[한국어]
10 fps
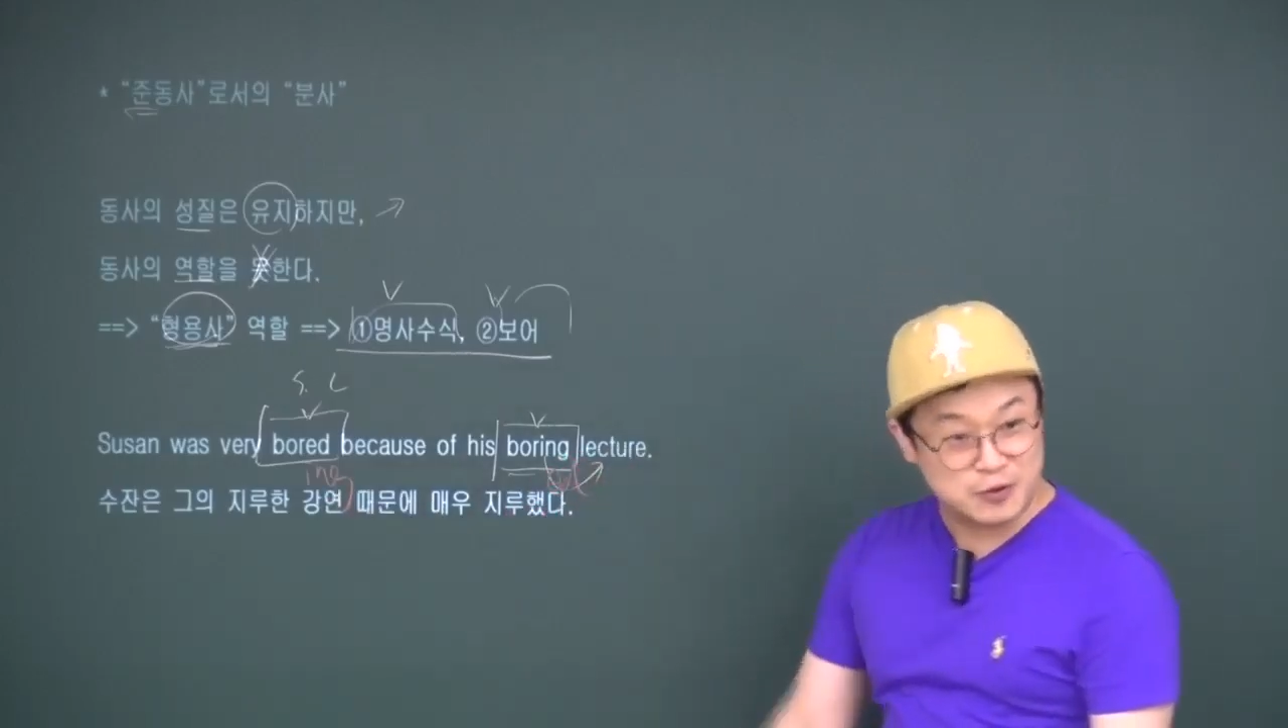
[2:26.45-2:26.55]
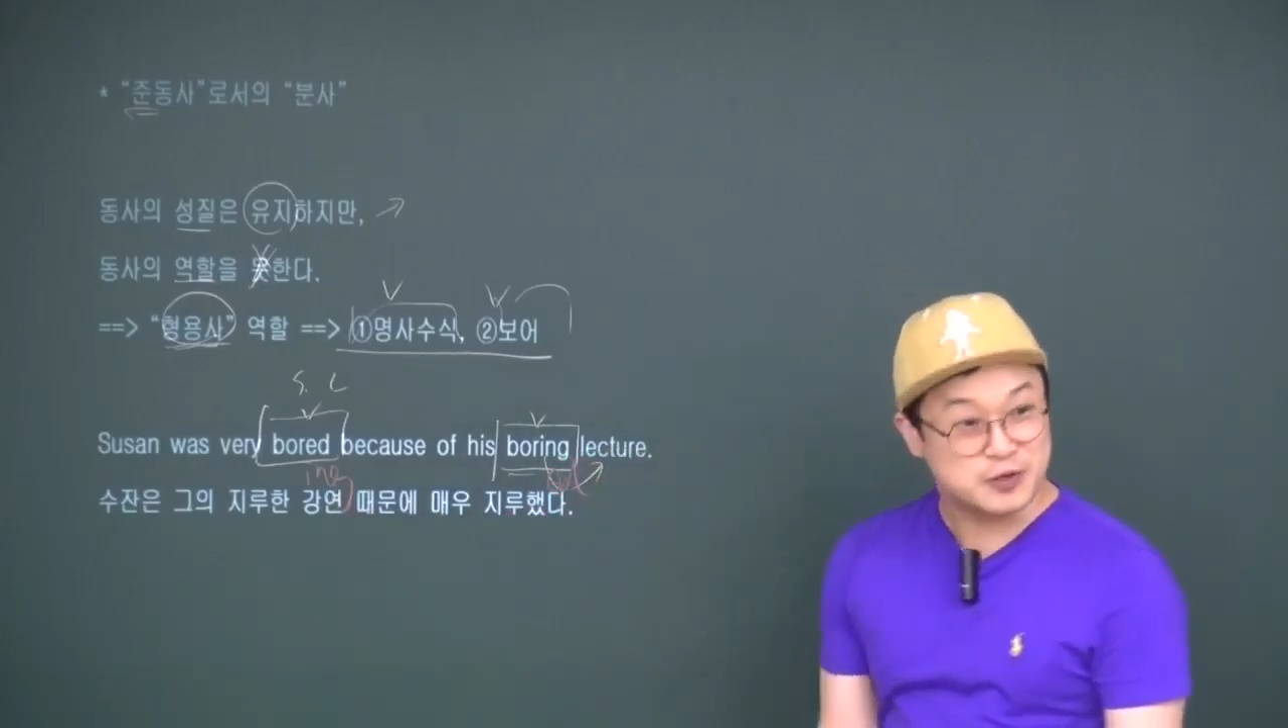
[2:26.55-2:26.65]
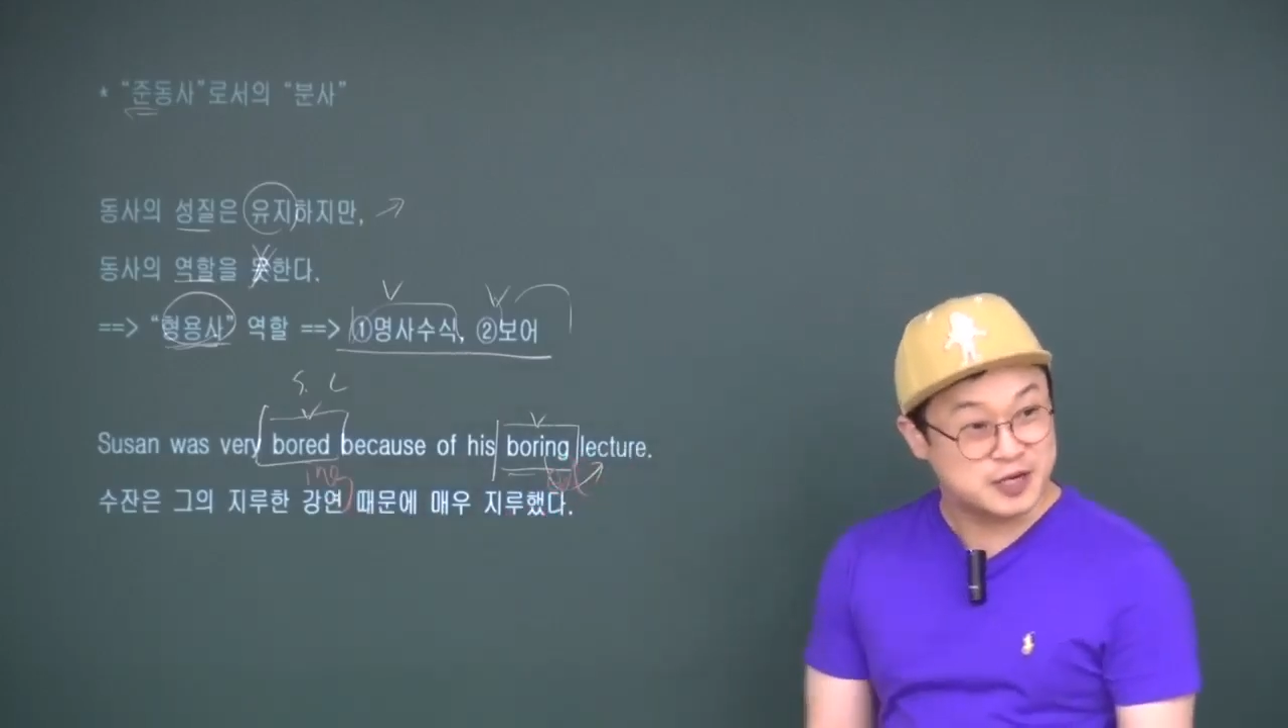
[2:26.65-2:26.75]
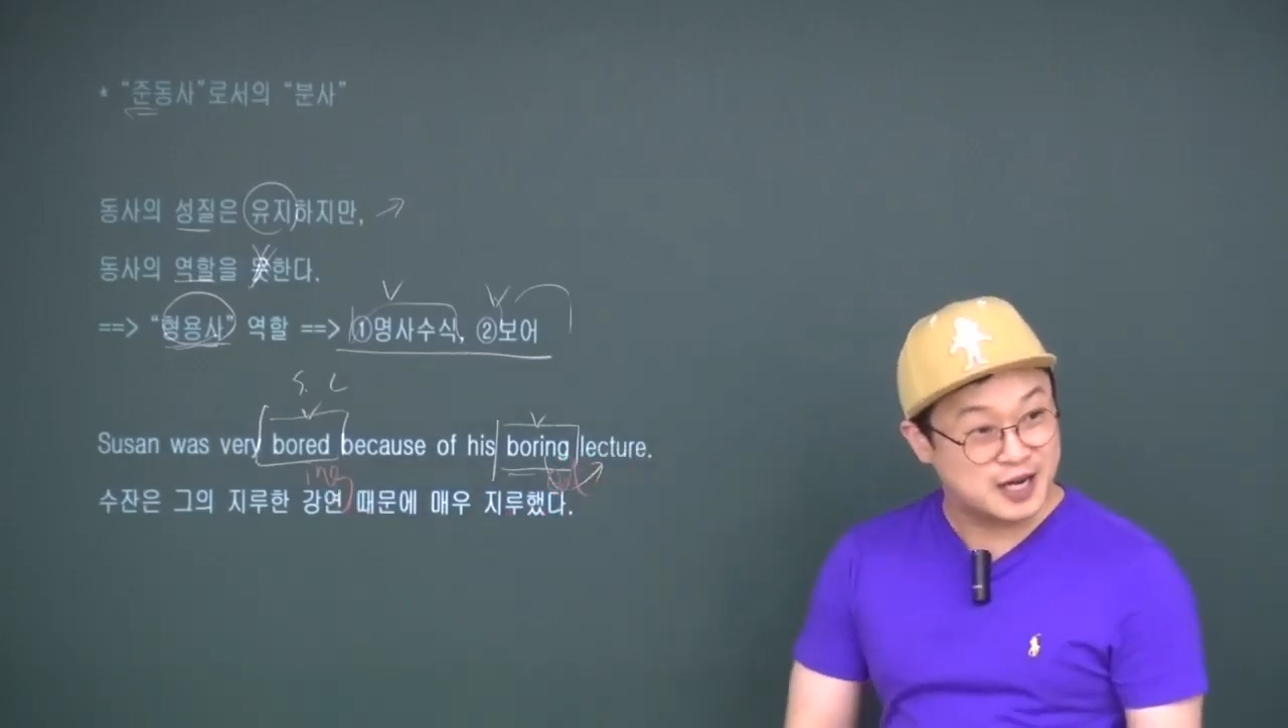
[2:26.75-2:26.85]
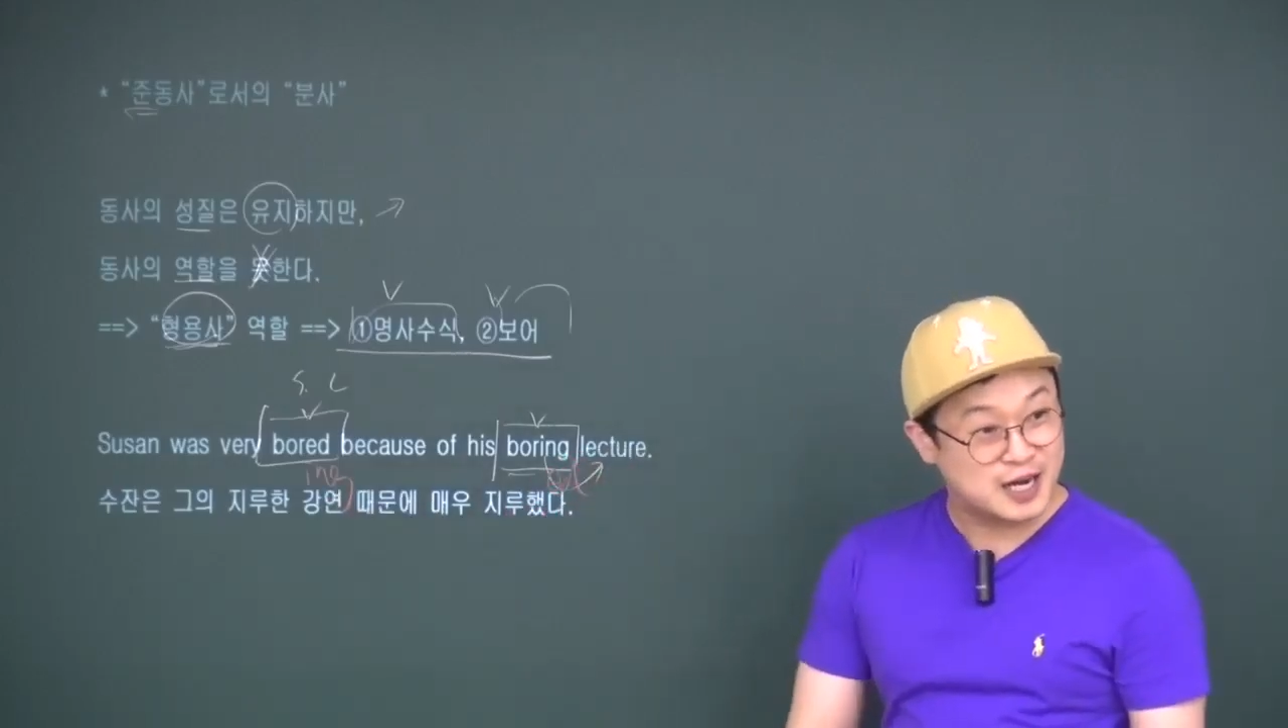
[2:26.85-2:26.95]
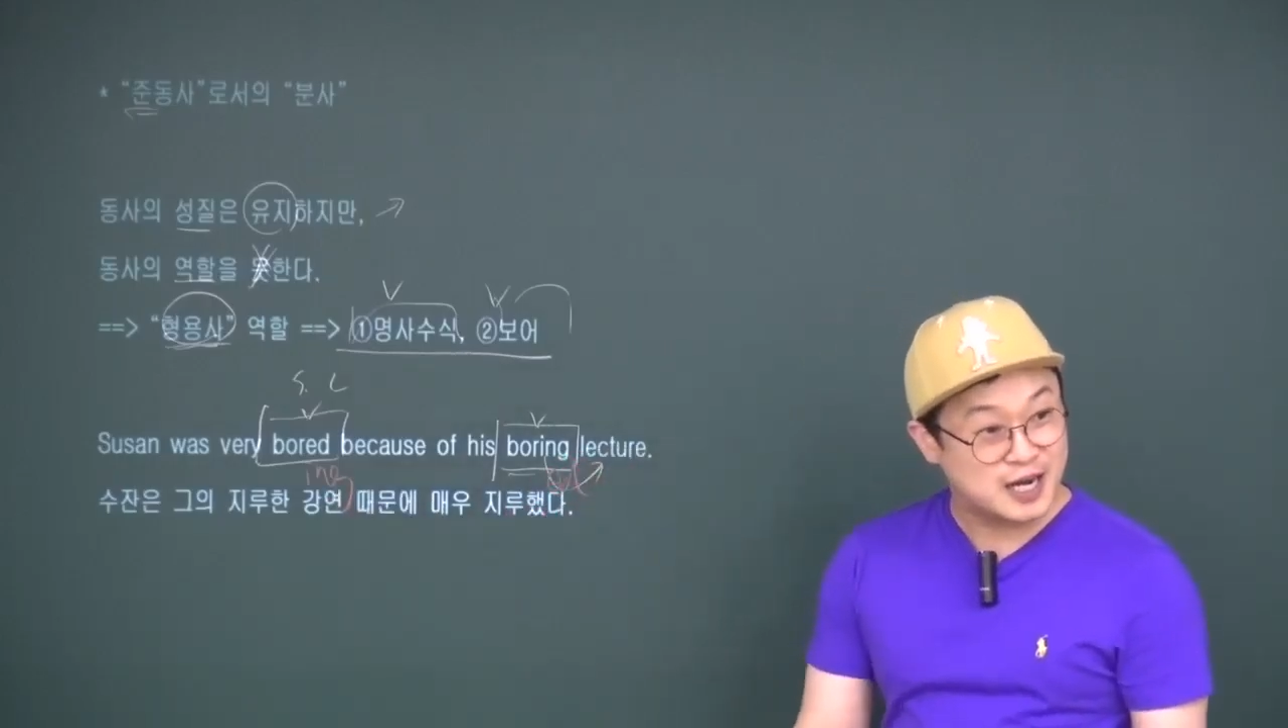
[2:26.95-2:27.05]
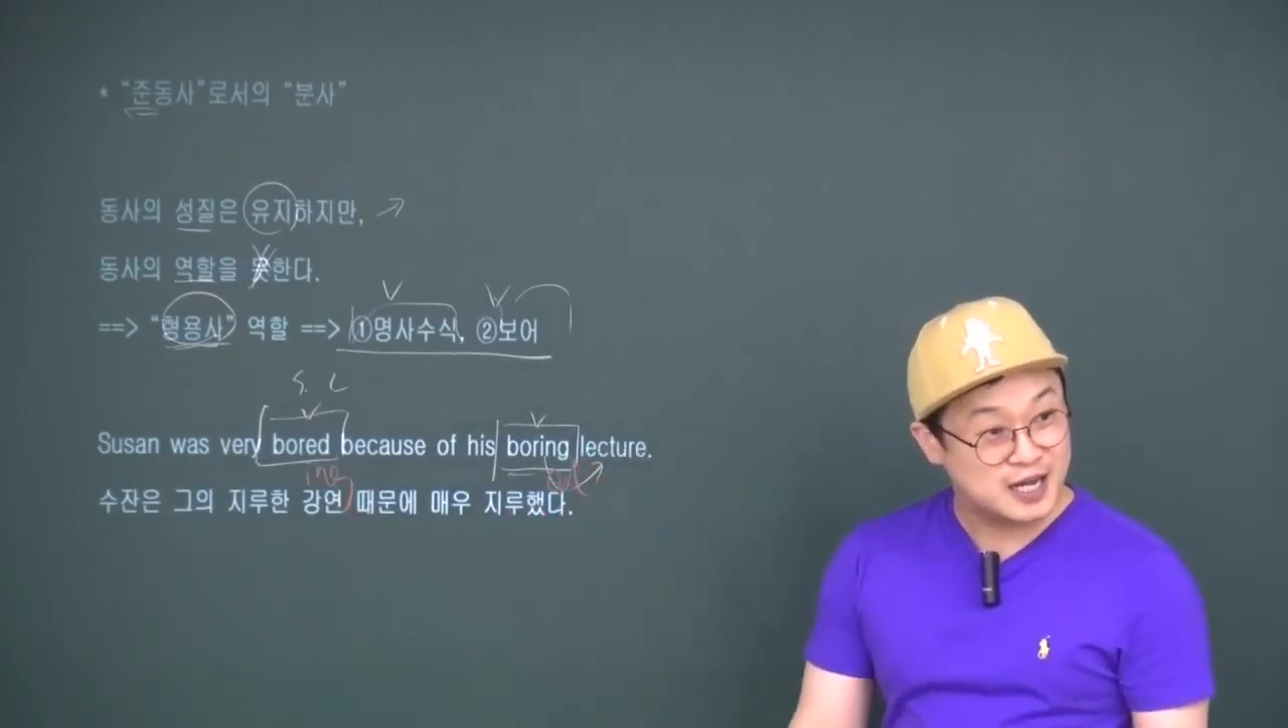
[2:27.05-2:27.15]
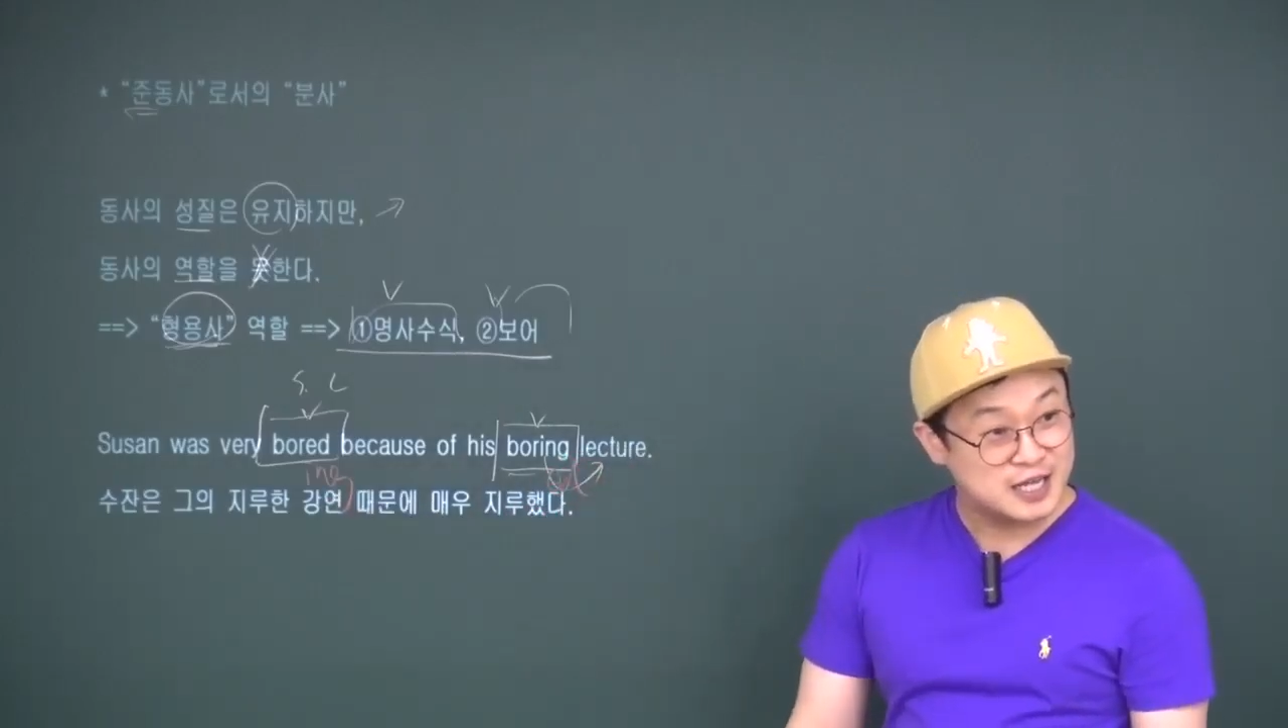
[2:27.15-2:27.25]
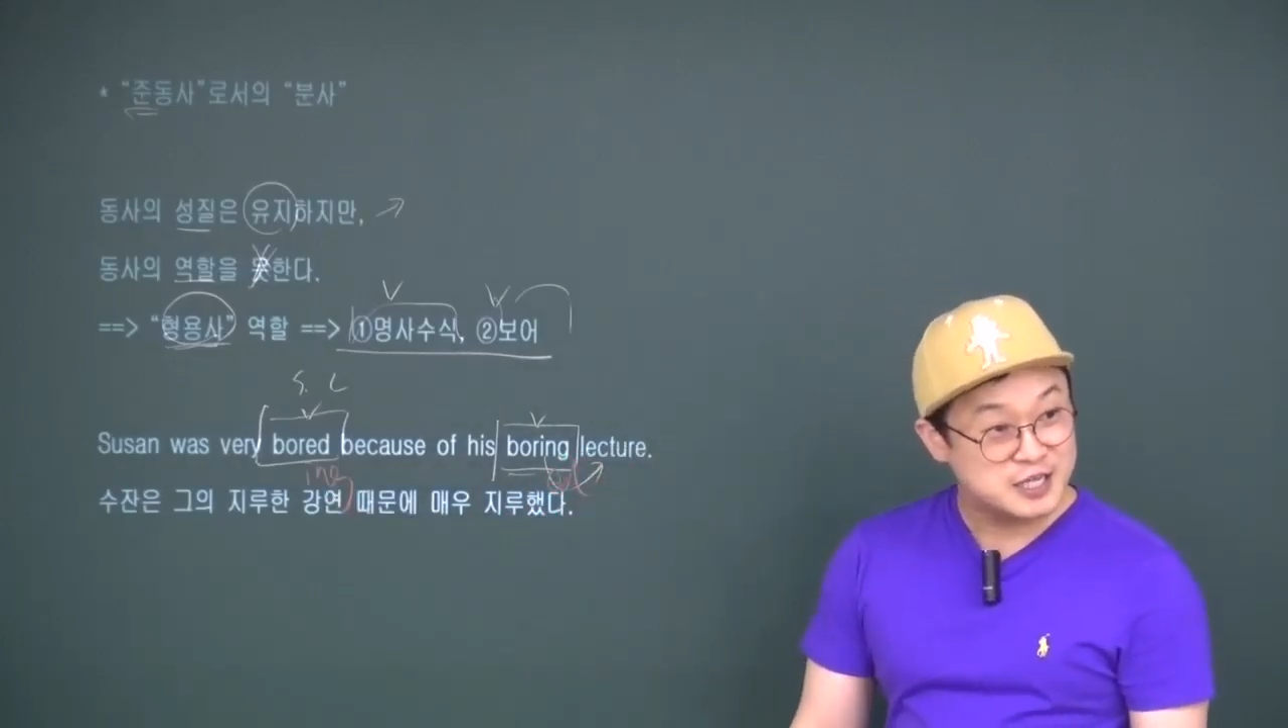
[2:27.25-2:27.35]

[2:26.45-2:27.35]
나올 거야.